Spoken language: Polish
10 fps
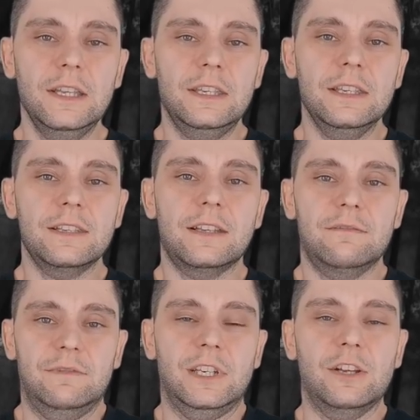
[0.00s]

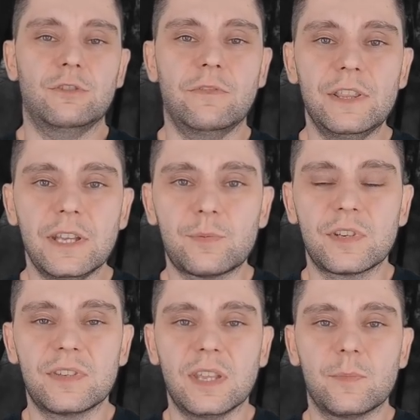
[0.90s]
jest traktowany jak
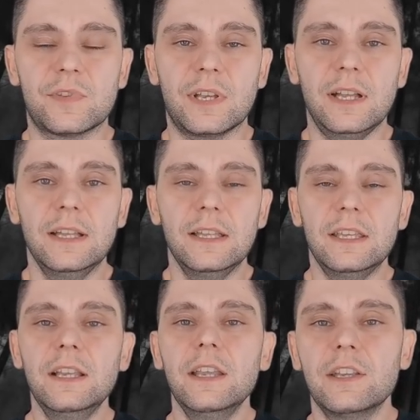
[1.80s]
przestępca,
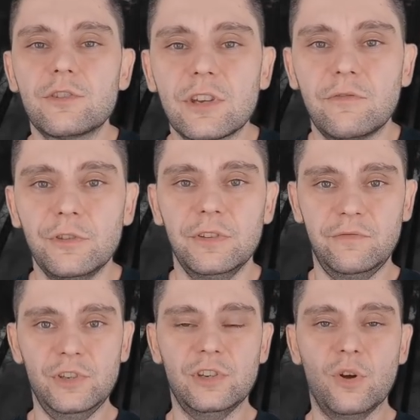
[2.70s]
ile jeszcze
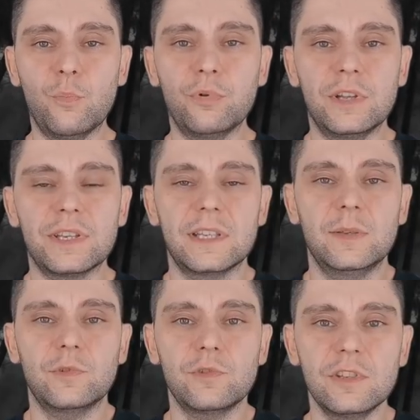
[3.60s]
wody w Wiśle upłynie,
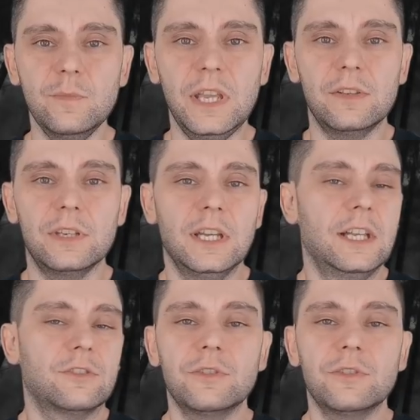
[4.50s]
zanim to się zmieni.